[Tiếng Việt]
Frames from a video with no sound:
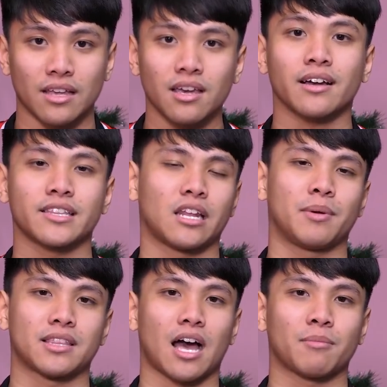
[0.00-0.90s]
nhất ngay thời điểm
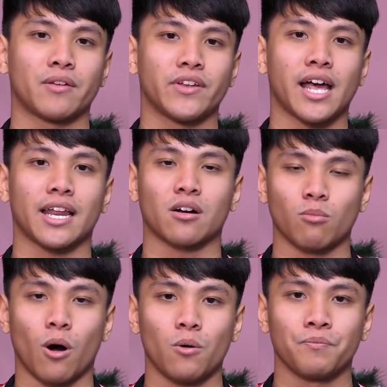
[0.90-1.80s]
hiện tại mà Nvidia đã công
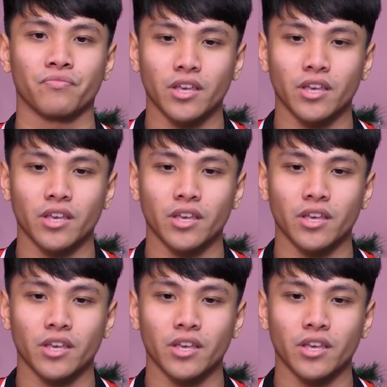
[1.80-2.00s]
bố.